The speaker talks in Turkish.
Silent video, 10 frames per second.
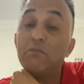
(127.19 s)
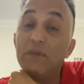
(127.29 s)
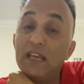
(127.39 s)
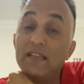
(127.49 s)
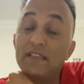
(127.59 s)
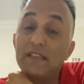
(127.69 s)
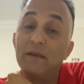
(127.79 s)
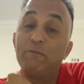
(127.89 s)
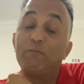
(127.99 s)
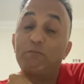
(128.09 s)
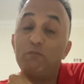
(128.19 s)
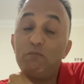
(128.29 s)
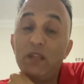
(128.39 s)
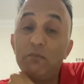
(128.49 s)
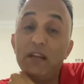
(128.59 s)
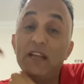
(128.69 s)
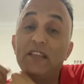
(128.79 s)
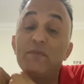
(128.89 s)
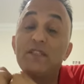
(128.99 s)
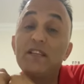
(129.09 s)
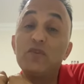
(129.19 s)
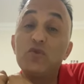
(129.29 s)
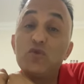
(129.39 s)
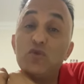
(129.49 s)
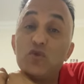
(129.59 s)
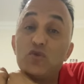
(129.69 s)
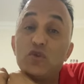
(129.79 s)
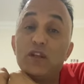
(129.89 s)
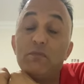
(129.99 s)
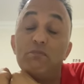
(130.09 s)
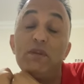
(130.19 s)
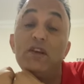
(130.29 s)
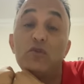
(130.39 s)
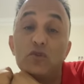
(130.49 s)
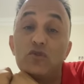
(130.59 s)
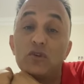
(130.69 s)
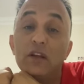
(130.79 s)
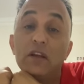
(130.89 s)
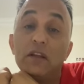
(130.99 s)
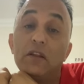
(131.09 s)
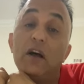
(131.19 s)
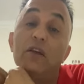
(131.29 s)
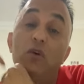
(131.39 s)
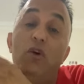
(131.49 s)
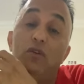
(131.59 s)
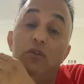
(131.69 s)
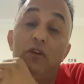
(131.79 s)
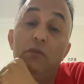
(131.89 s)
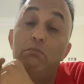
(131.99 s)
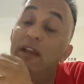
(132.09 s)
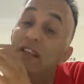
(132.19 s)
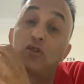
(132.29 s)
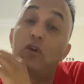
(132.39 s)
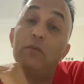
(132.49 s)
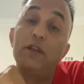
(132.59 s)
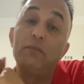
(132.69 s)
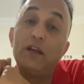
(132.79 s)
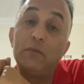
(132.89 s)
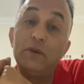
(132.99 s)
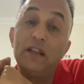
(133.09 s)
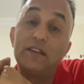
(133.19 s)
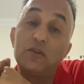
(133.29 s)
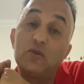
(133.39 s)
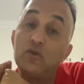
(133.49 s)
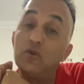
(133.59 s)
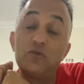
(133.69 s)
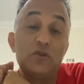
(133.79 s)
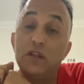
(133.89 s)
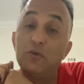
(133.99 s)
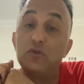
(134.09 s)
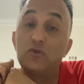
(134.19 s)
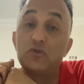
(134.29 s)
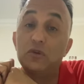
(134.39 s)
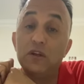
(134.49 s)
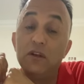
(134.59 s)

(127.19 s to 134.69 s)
Biz milletimizin gücünün üstünde bir güç daha yok. Ben hiç görmedim daha milletin gücünün üstünde bir güç.